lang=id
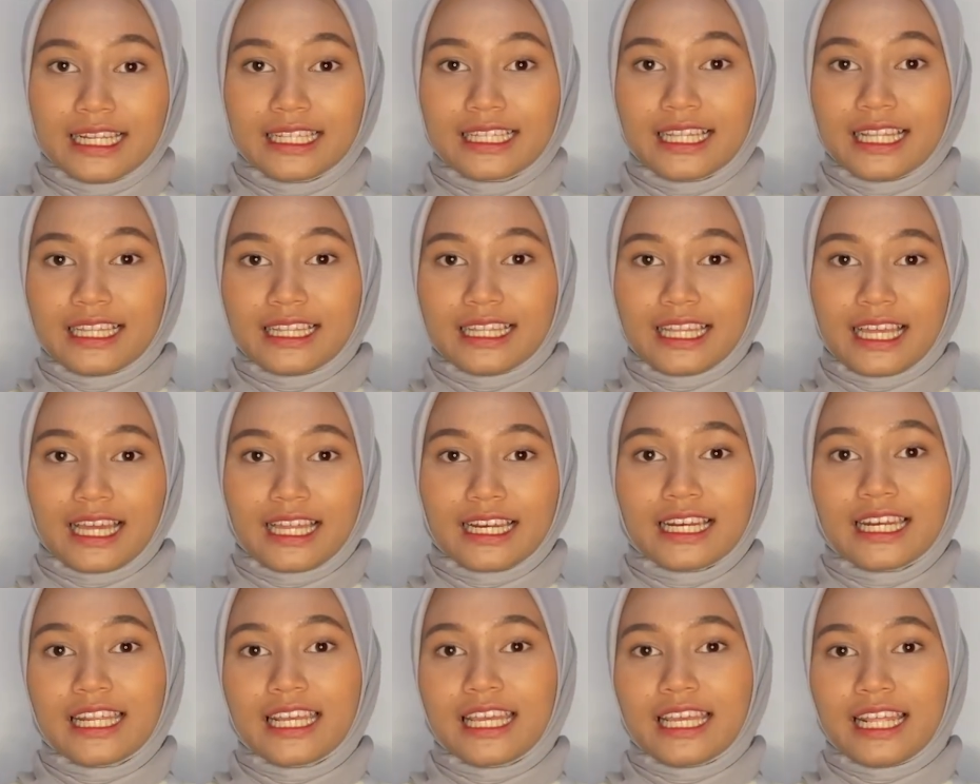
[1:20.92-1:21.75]
tentang
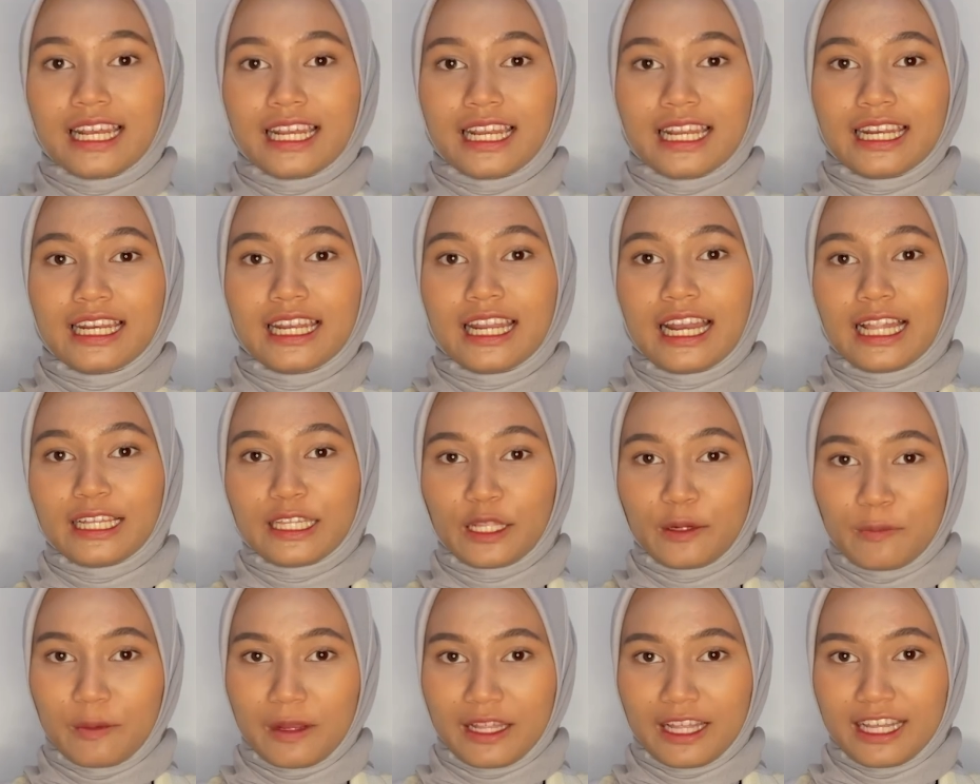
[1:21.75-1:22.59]
diri dan latar
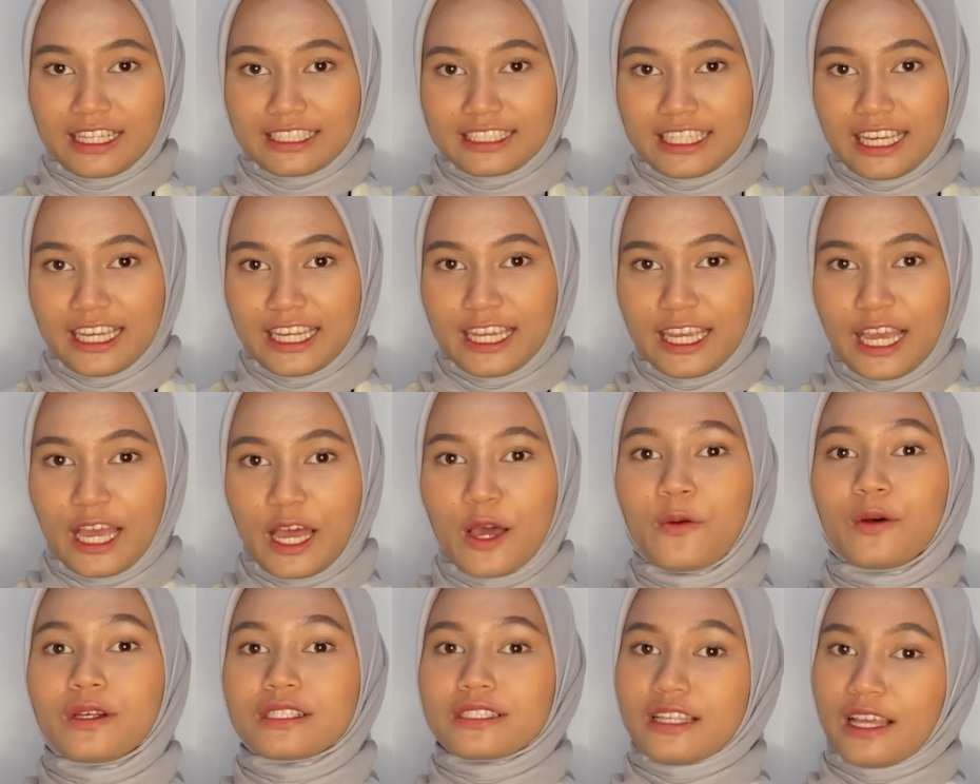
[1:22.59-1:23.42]
belakang saya.
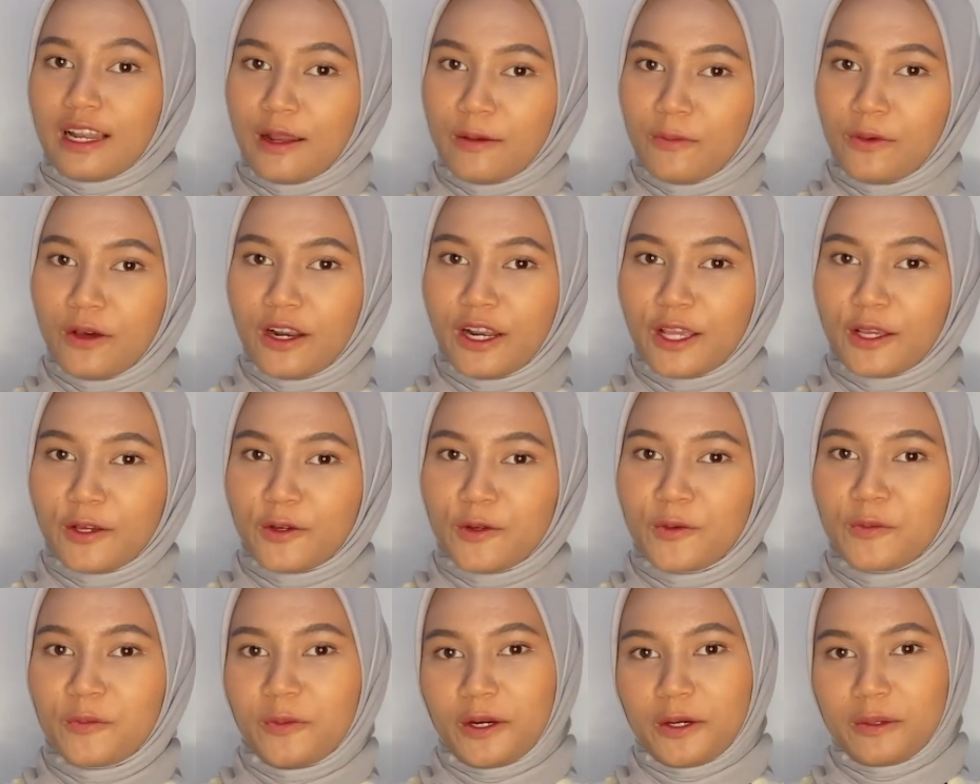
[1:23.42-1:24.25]

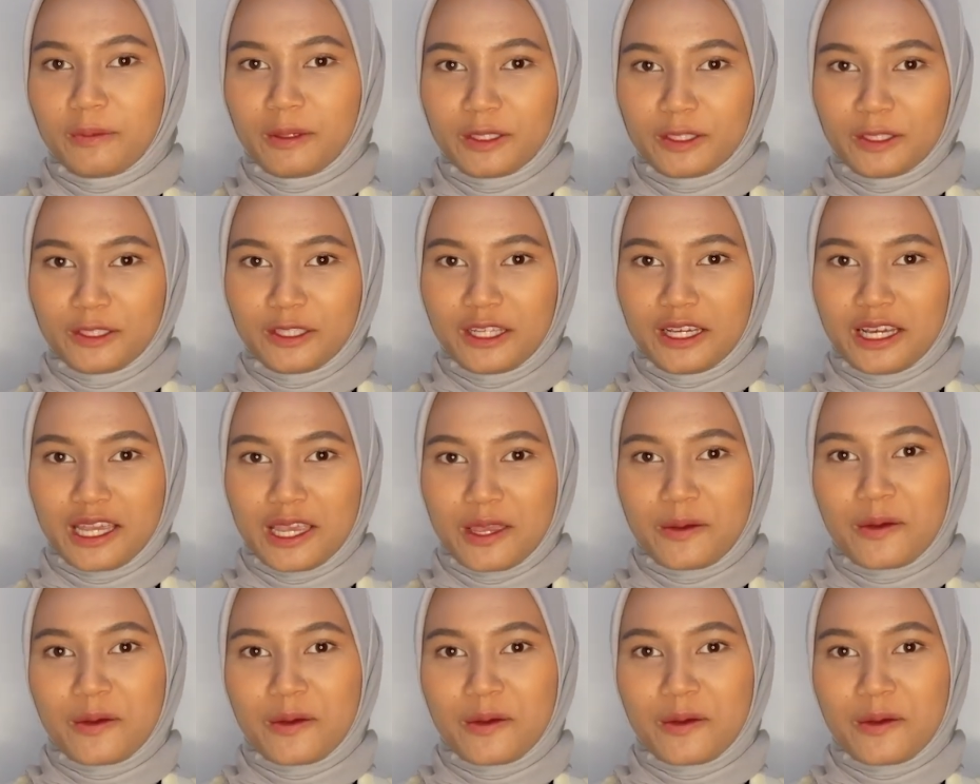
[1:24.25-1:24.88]
Wassalamualaikum warahmatullahi